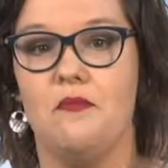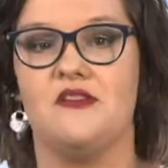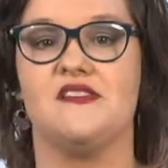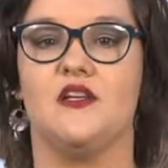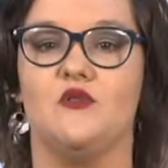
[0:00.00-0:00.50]

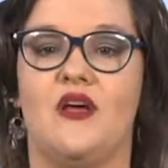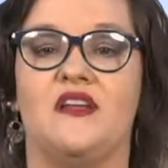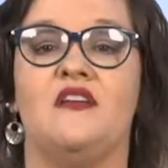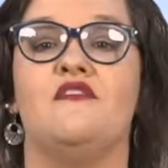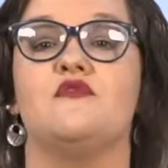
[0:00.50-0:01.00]
pós-graduada
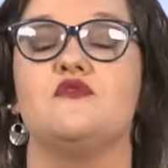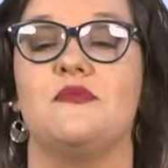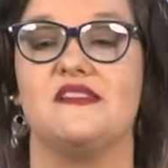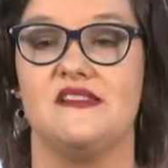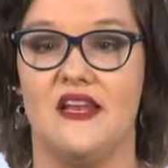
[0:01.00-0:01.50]
em nível de
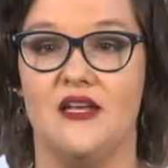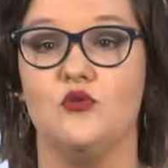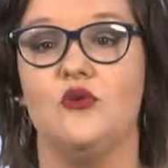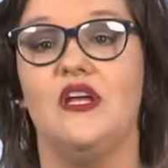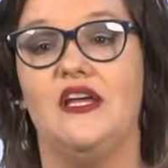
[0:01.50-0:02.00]
mestrado